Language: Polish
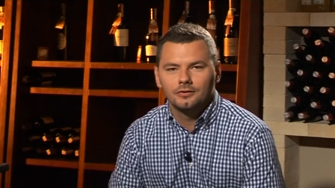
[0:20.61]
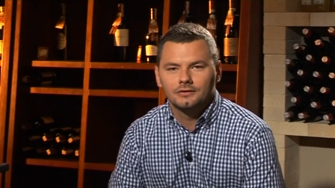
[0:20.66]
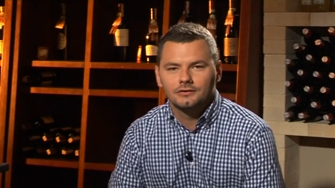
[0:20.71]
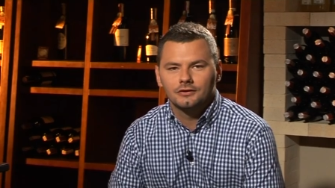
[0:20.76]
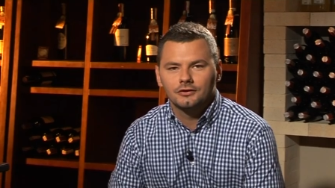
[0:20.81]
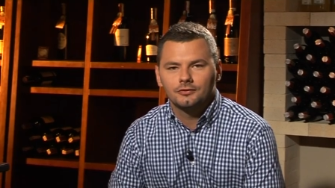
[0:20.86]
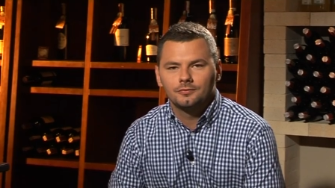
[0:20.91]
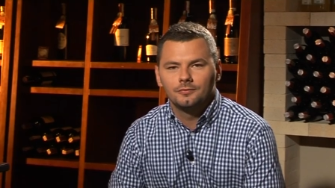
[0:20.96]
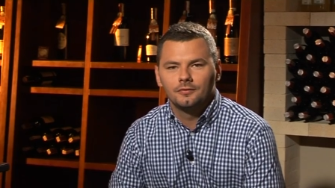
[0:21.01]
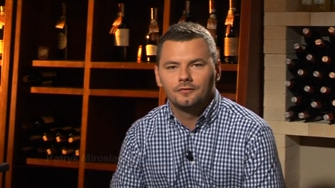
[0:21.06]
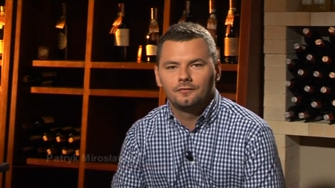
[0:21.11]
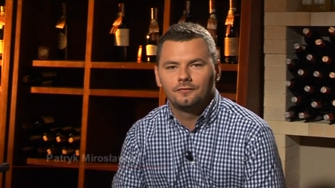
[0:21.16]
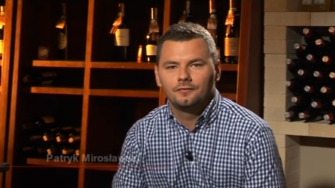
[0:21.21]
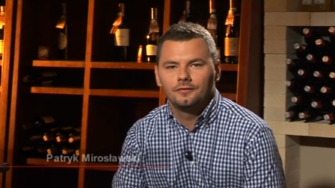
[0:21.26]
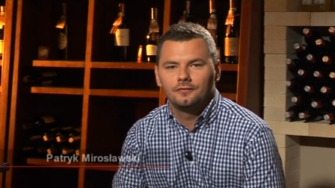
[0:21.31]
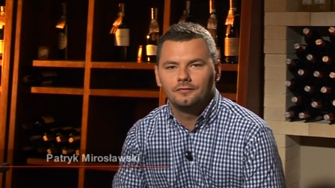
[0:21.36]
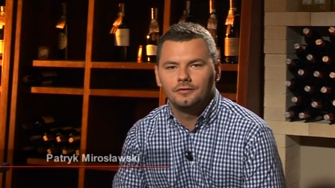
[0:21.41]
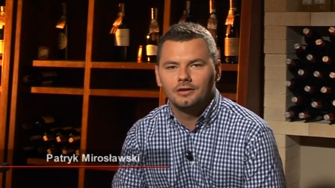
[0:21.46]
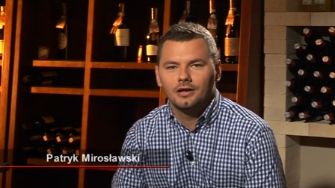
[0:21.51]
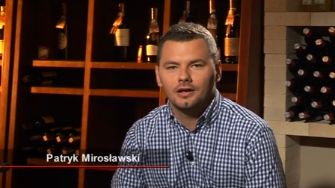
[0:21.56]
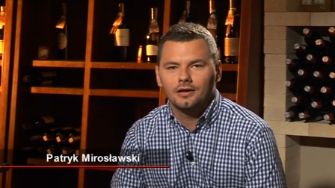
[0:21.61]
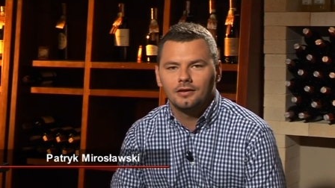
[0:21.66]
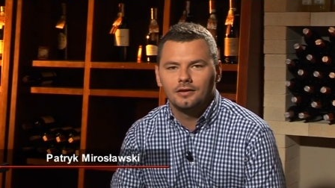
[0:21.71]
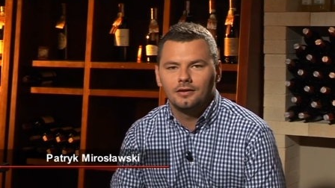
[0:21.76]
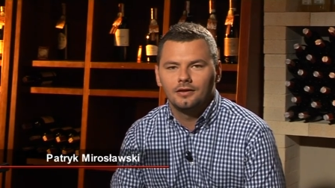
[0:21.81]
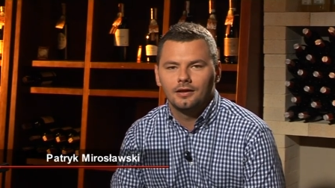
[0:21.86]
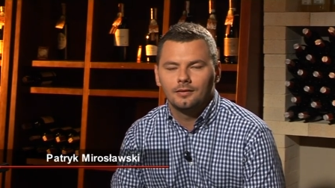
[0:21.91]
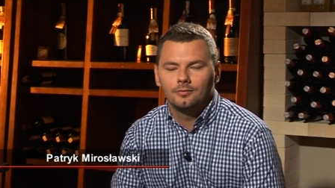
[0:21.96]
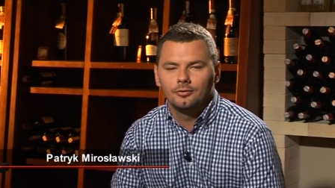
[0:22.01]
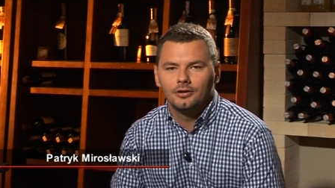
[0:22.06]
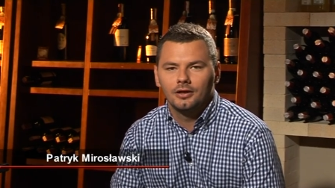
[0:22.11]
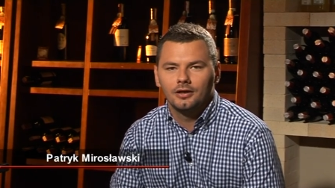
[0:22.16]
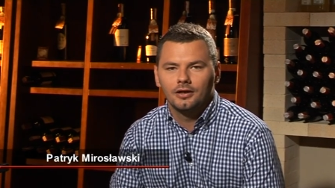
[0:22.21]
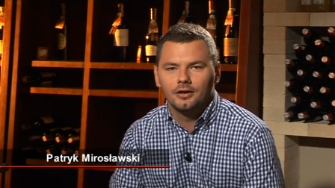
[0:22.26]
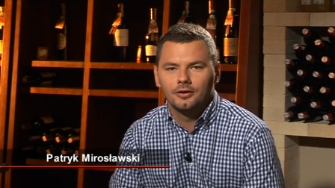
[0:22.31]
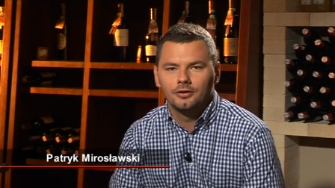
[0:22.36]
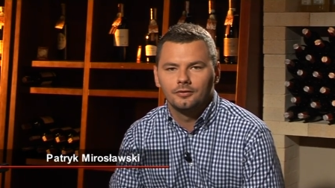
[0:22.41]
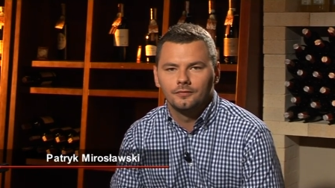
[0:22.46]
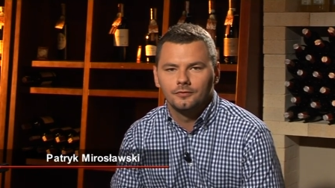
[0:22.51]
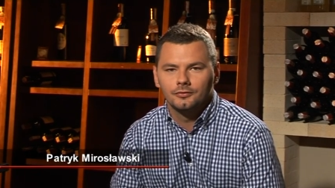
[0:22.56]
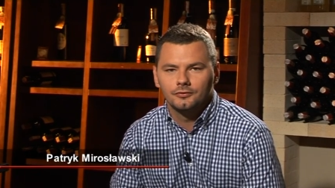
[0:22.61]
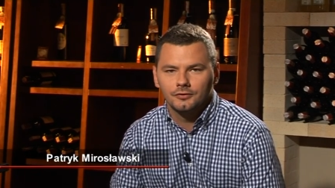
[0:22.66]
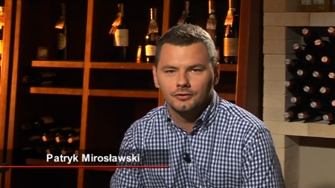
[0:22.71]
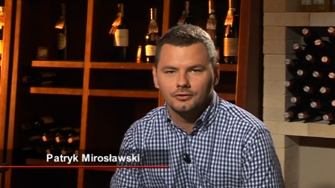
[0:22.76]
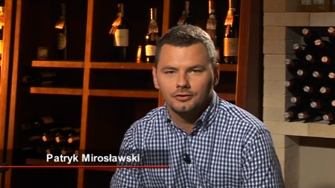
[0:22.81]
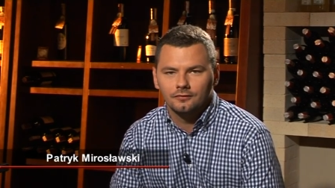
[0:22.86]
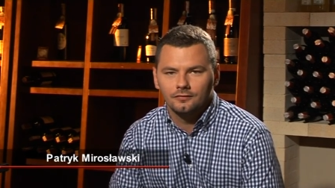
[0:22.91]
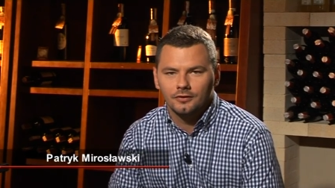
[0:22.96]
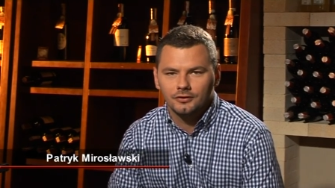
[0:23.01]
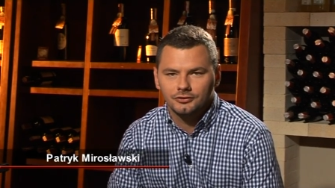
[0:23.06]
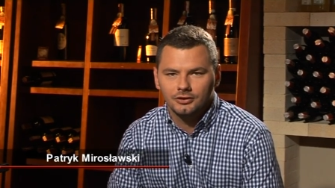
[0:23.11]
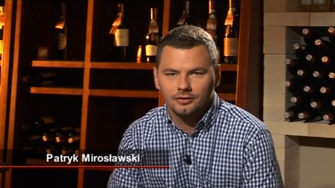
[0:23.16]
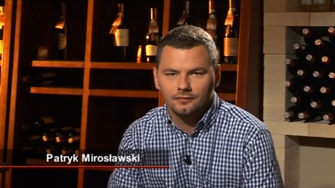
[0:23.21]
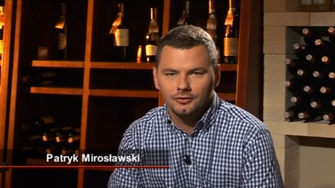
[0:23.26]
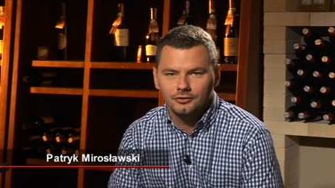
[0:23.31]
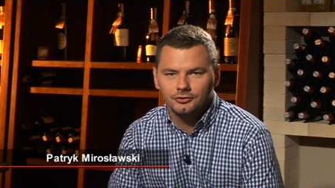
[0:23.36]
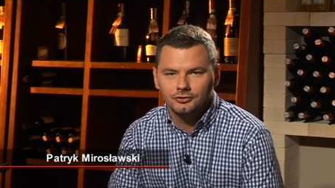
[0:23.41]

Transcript: Jesteśmy w winiarni Labodega na Nowym Świecie w Warszawie.